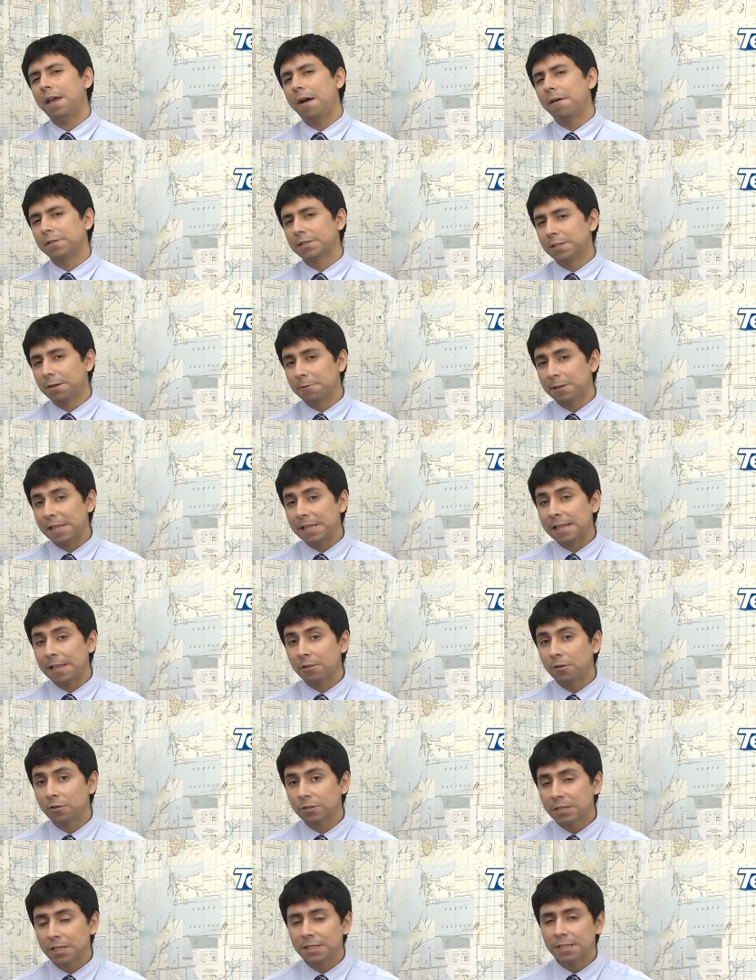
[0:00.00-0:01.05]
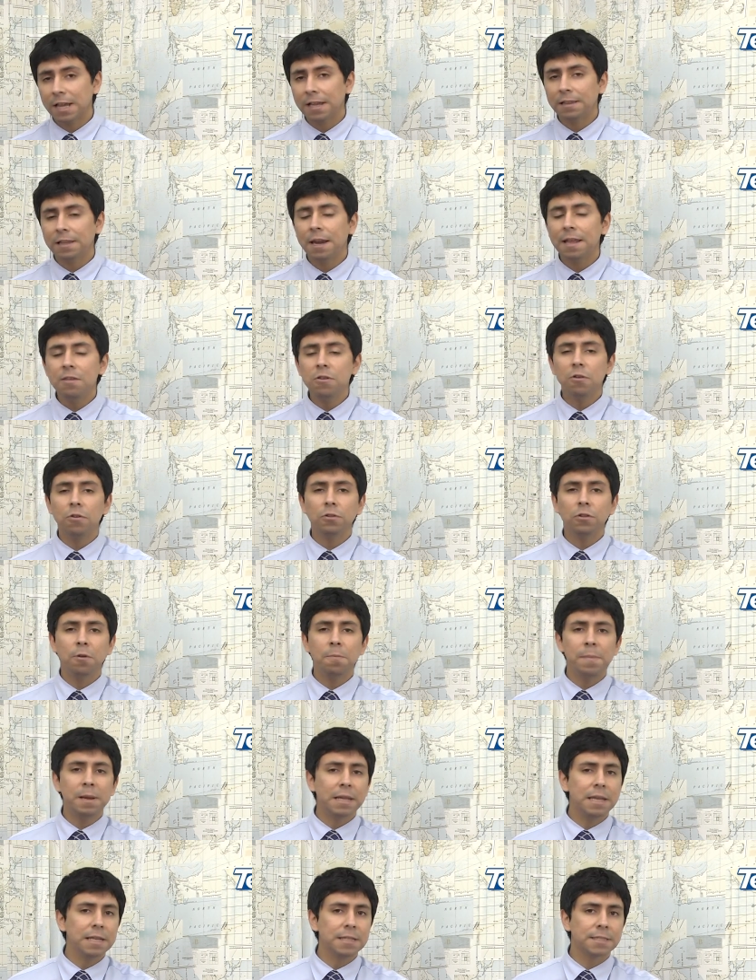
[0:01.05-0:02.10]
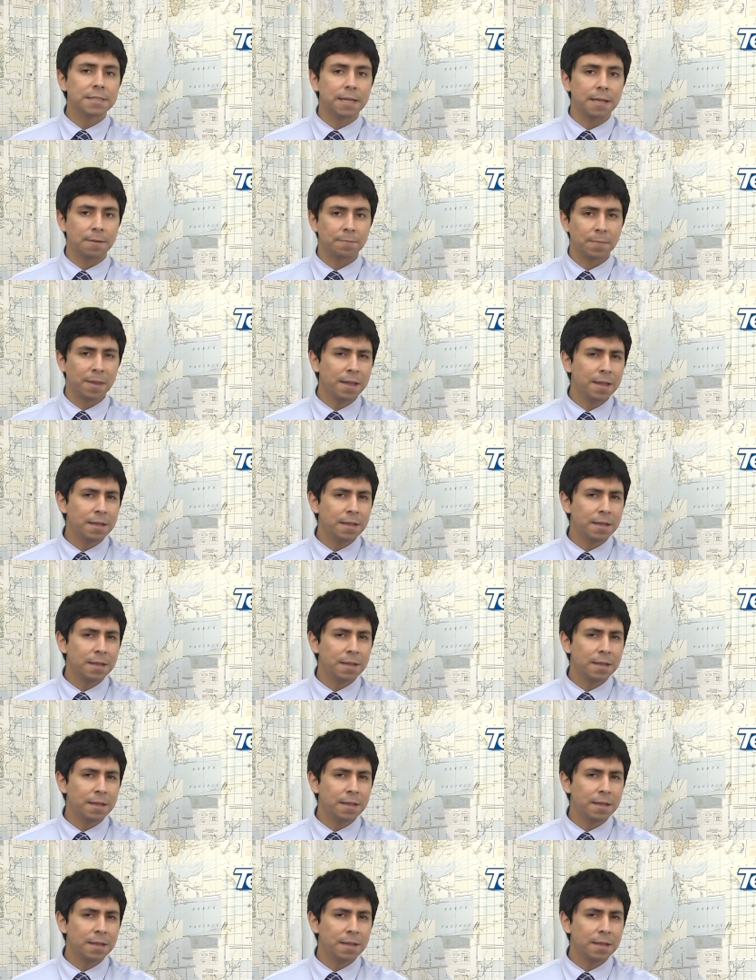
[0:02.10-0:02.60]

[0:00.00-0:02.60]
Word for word: Avanzamos desde entonces hasta el año 2015,